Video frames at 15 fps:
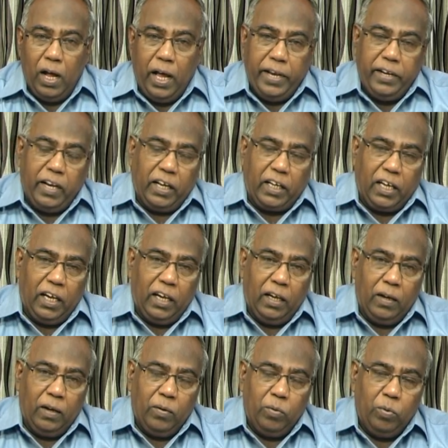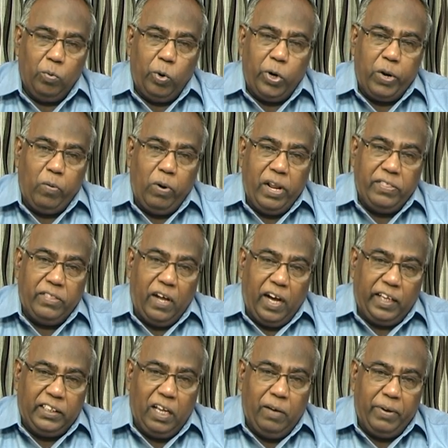அன்றைக்கு ஓடி ஒளிந்த
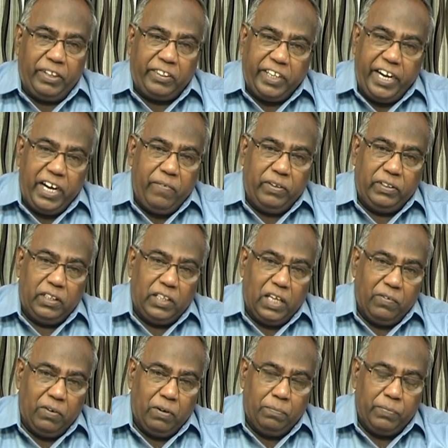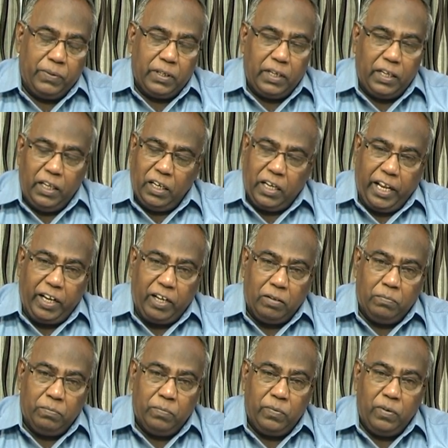ஆதாமை தேடி வந்த தெய்வம் இன்றைக்கும்